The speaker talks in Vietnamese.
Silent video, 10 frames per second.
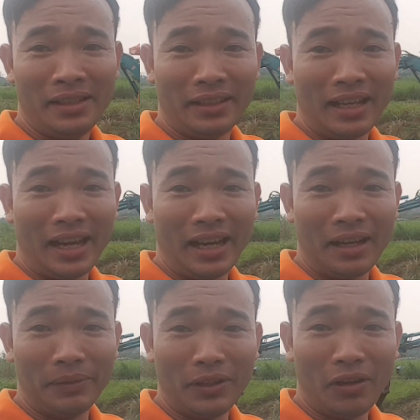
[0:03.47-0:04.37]
Hiện tại
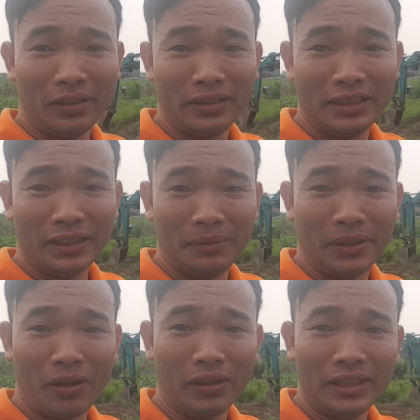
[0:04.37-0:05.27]
Hà Bình Ngon giờ mới
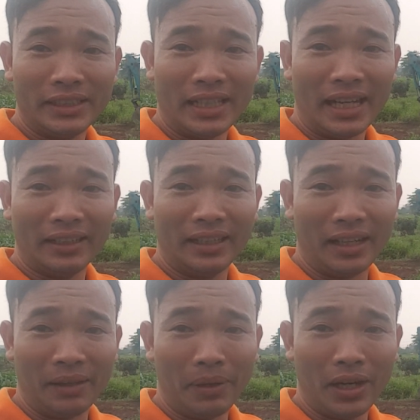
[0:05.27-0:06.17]
có thời gian để
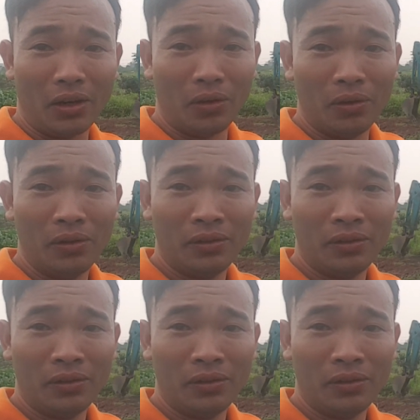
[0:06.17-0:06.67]
bắt đầu